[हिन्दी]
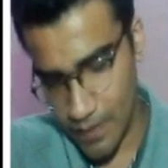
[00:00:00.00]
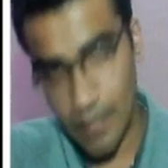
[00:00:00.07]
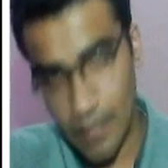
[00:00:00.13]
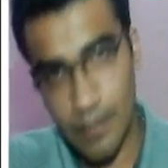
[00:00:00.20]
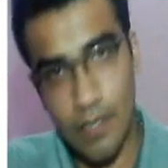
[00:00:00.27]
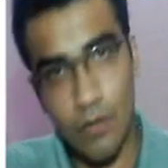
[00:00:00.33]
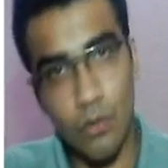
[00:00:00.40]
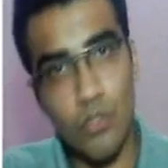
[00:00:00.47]

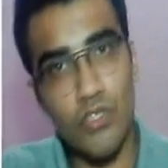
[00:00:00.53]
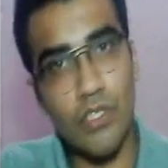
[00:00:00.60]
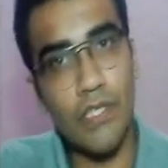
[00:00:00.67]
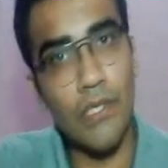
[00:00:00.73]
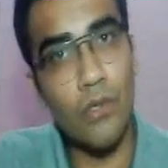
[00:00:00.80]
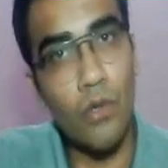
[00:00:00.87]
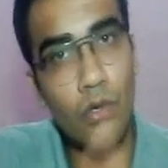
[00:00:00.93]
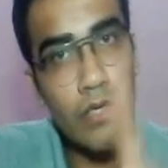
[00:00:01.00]
अगला क्वेश्चन
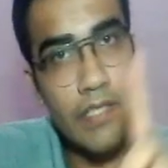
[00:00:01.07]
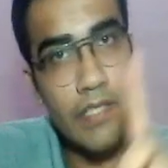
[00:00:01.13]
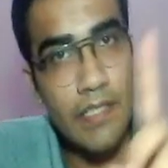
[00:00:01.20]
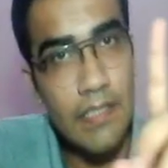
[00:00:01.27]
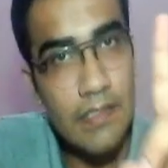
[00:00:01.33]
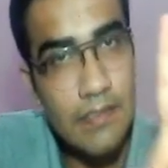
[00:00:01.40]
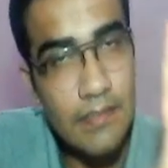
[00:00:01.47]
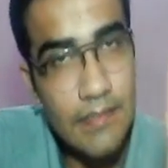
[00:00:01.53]
देखो
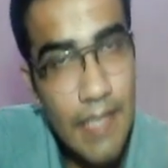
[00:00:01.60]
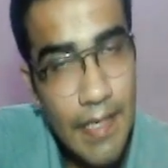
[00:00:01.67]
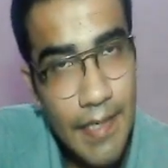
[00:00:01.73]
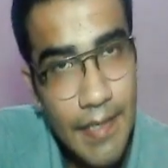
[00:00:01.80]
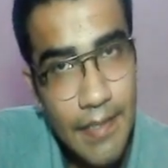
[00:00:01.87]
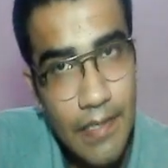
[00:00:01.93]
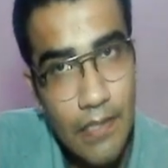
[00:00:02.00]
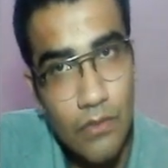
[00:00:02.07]

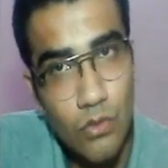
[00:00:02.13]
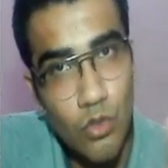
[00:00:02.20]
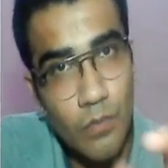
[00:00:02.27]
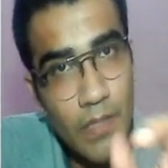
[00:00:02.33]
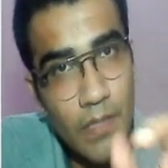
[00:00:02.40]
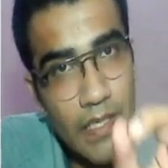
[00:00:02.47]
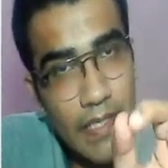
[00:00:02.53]
सेकेंड अक्टूबर